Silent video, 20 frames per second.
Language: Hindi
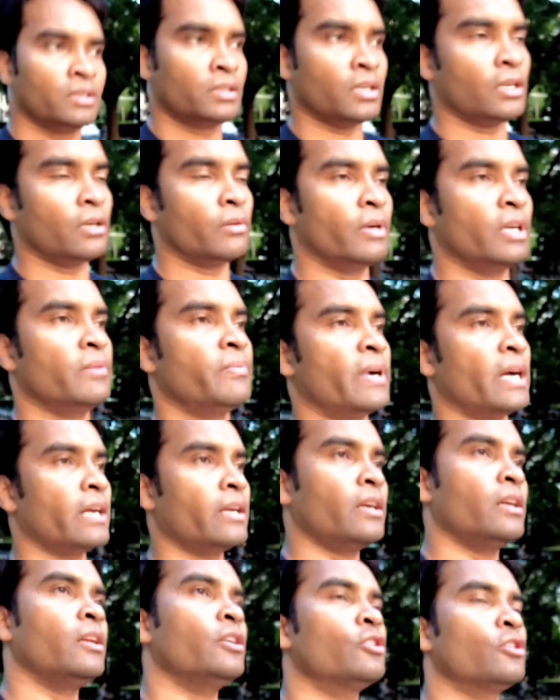चलो भाई
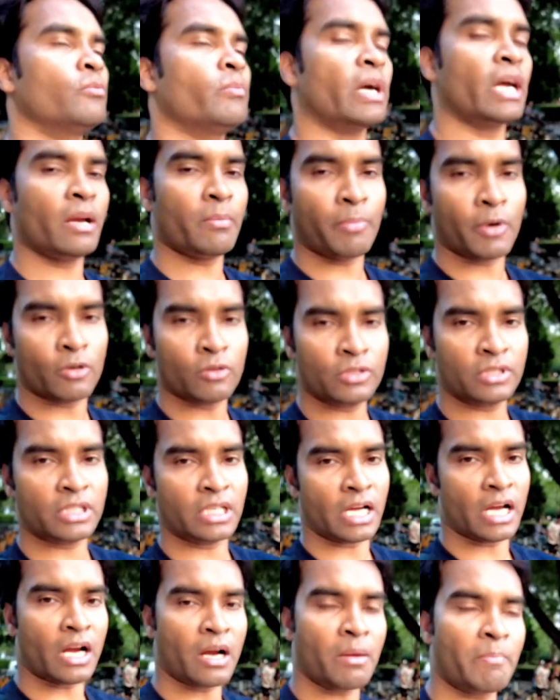फाइनली तो मैं पहुंच
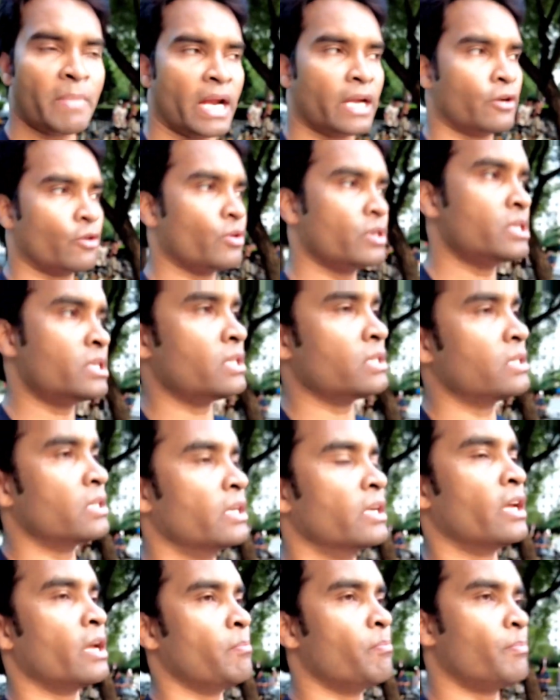गया मेट्रो
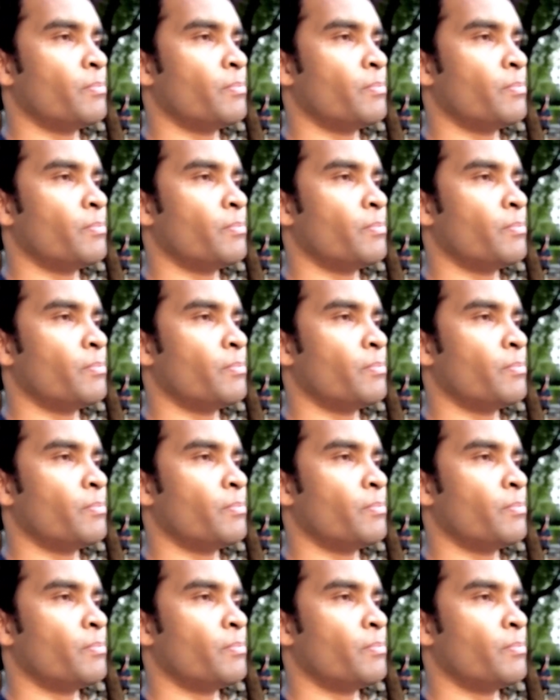स्टेशन के